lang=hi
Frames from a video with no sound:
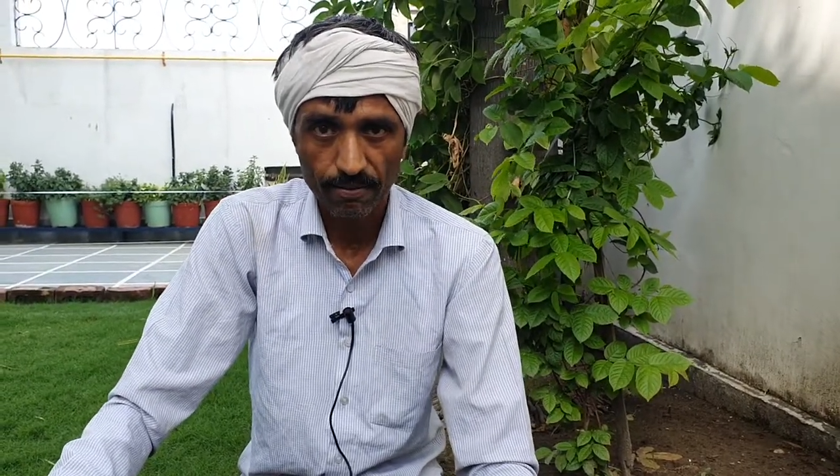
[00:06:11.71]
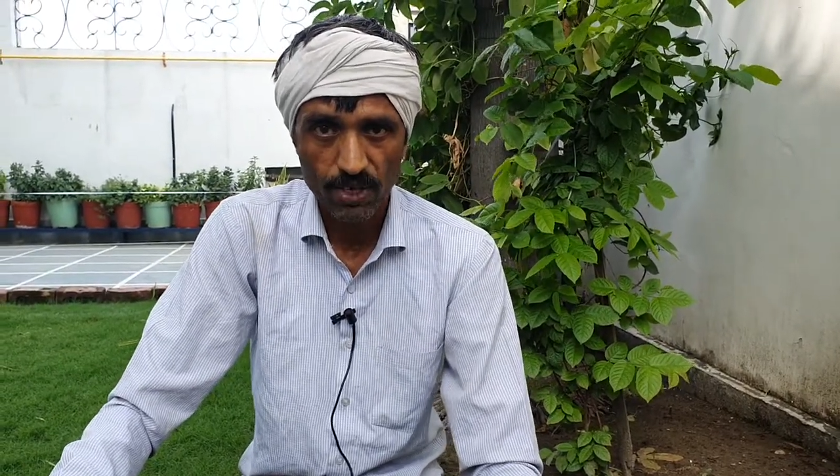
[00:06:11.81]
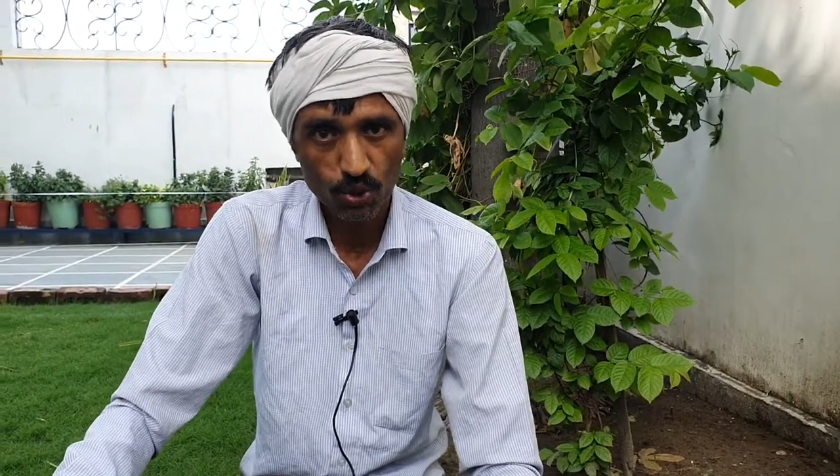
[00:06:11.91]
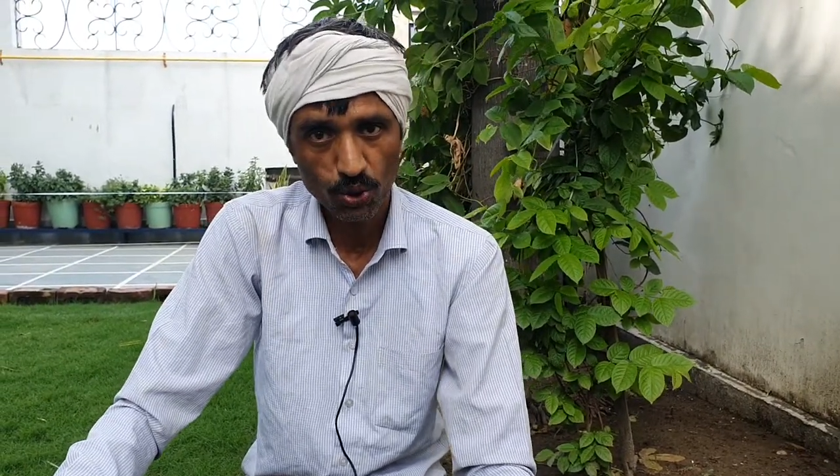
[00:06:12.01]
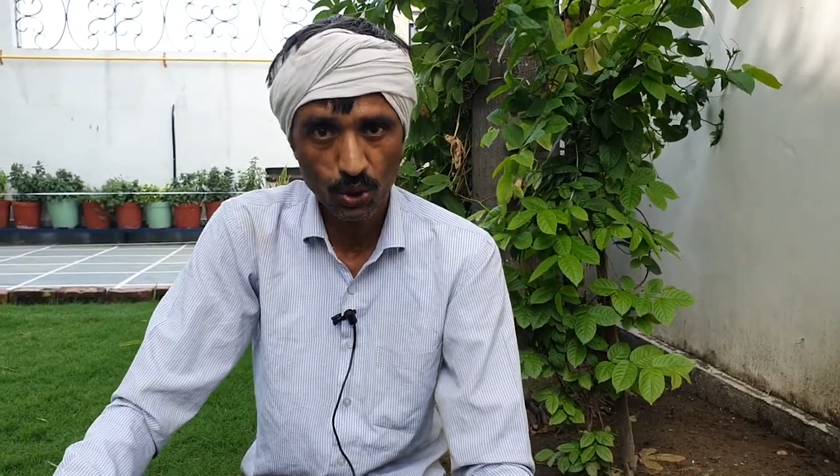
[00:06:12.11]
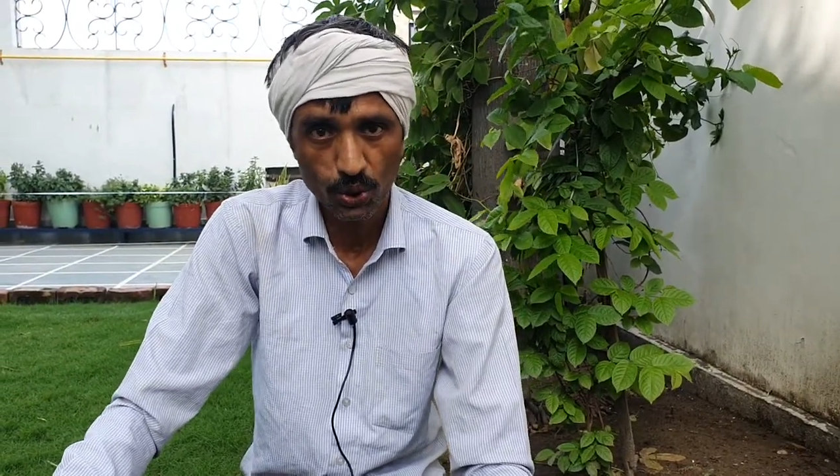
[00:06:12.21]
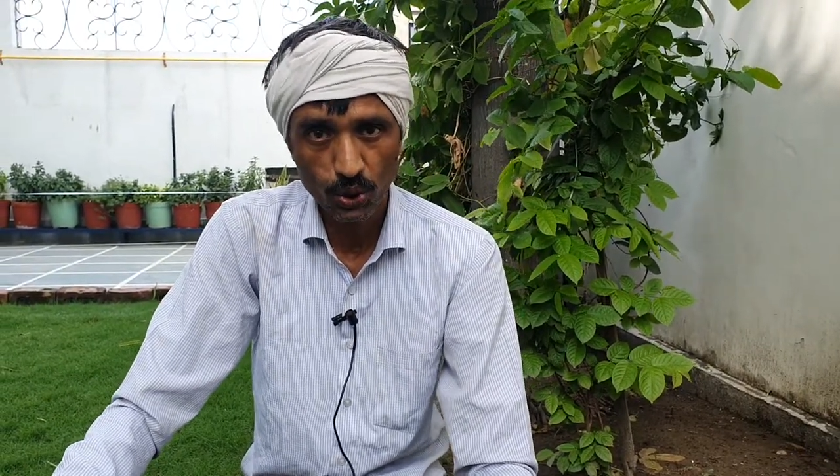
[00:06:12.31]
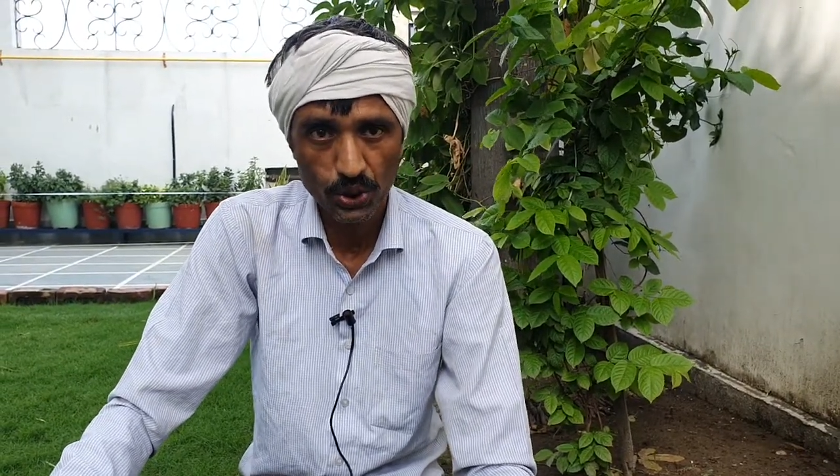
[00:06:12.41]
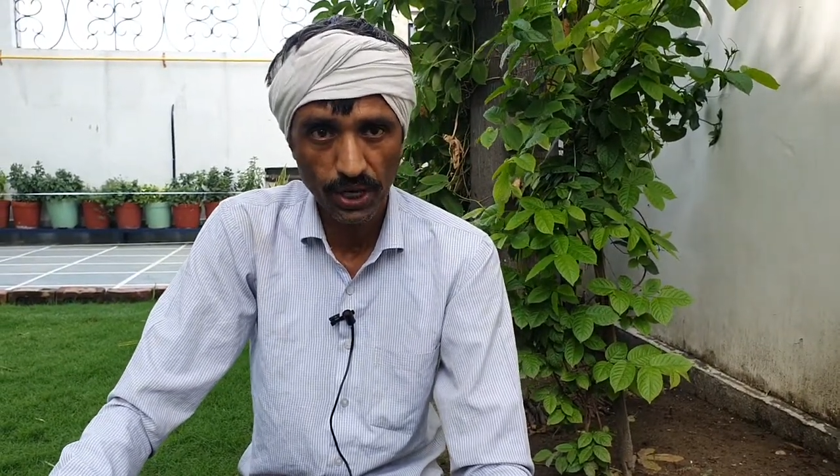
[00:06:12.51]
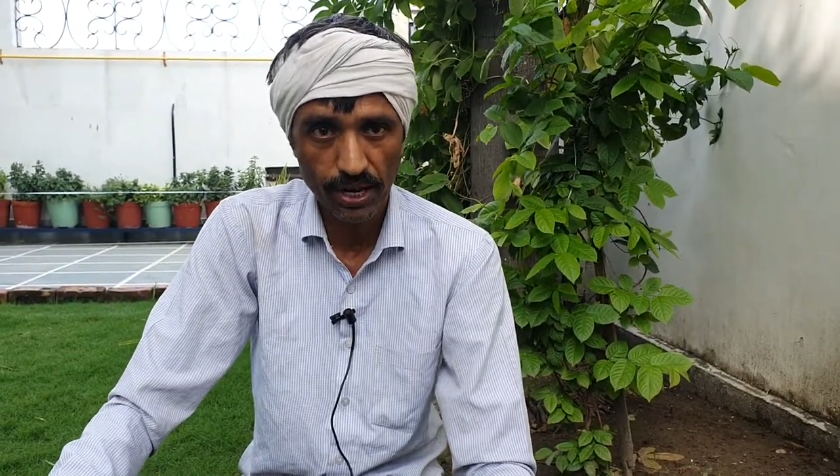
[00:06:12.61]
इसको जो
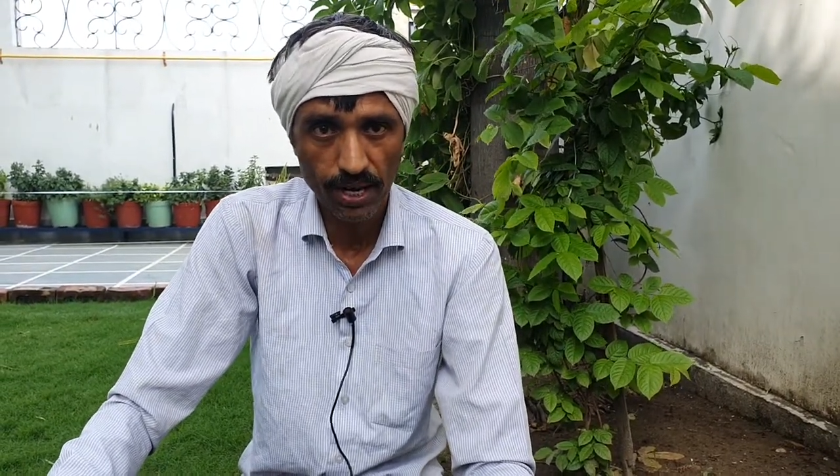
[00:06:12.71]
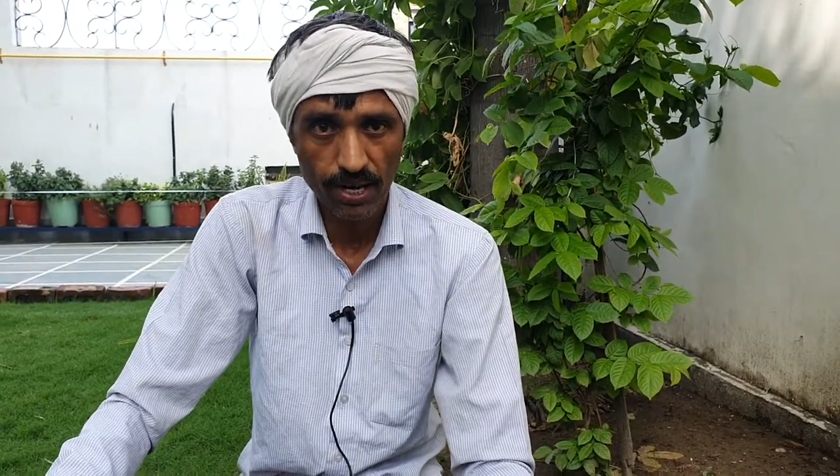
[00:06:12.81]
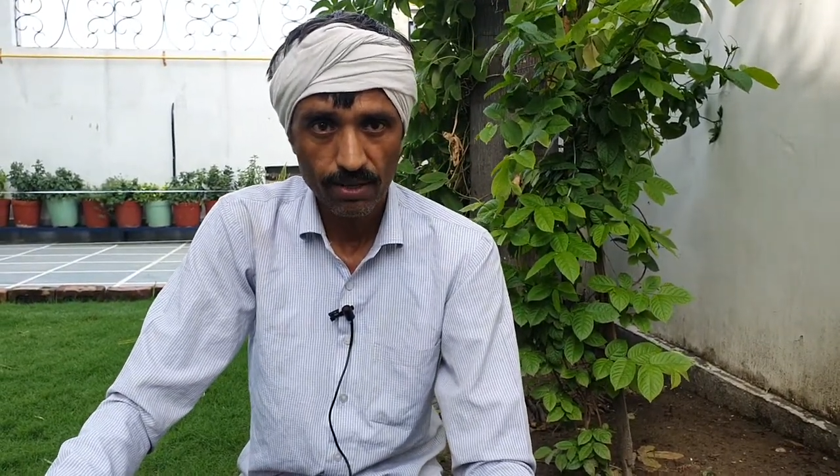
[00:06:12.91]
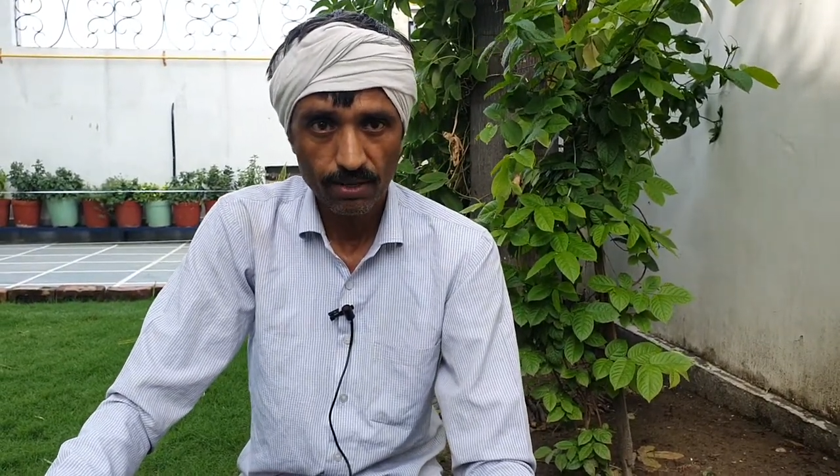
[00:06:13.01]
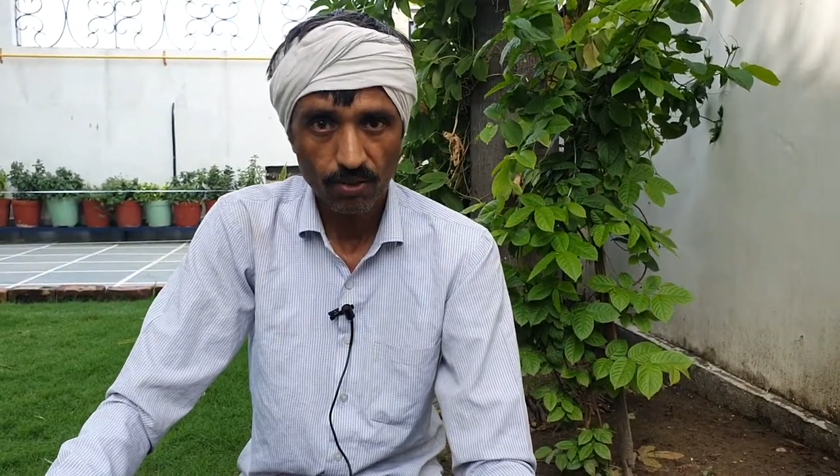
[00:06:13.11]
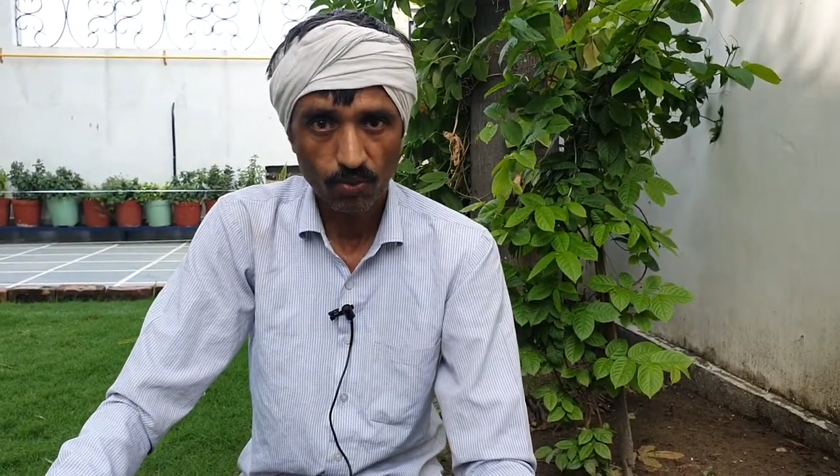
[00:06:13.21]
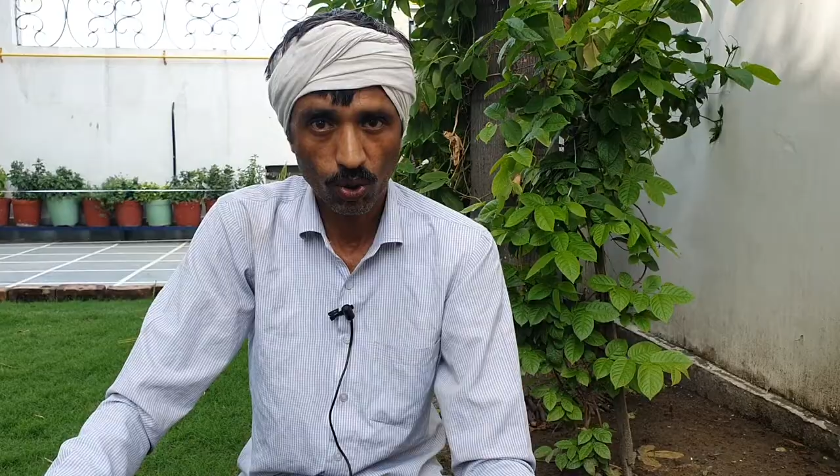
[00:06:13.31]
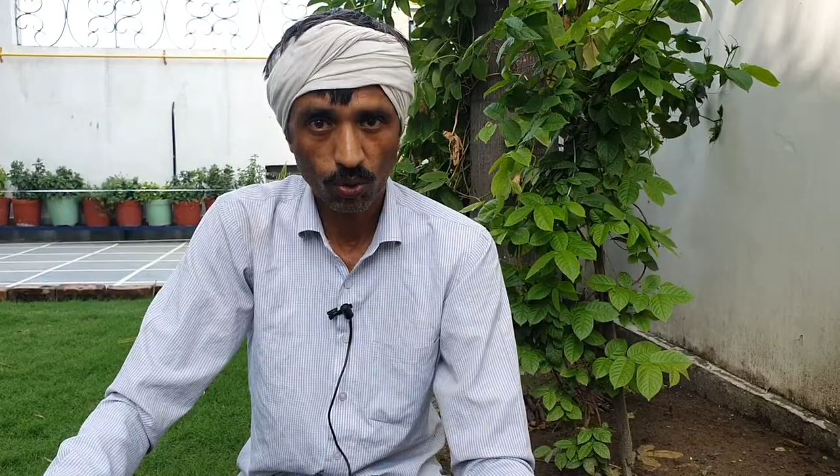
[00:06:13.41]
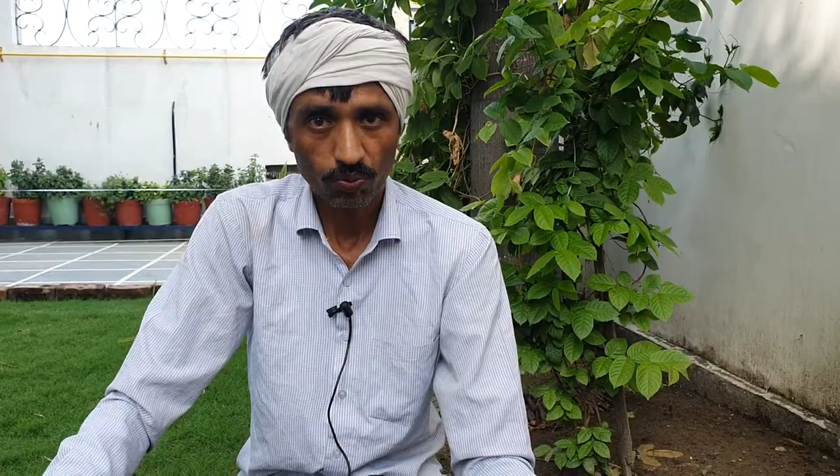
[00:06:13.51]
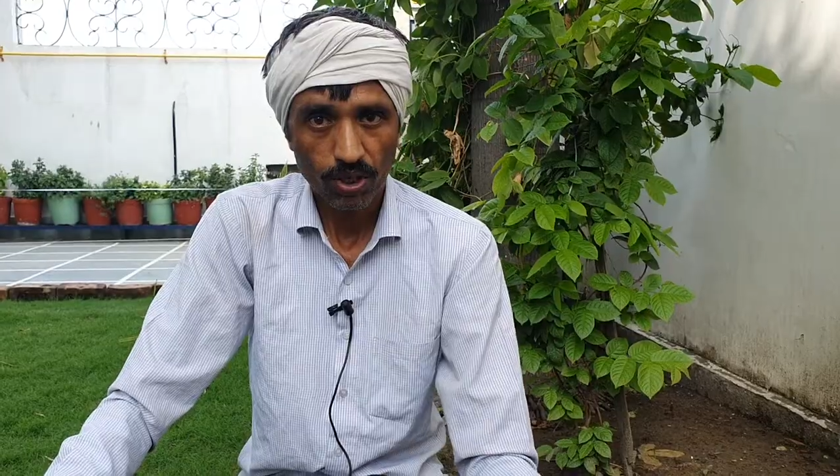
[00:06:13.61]
यूज़ करेगा वो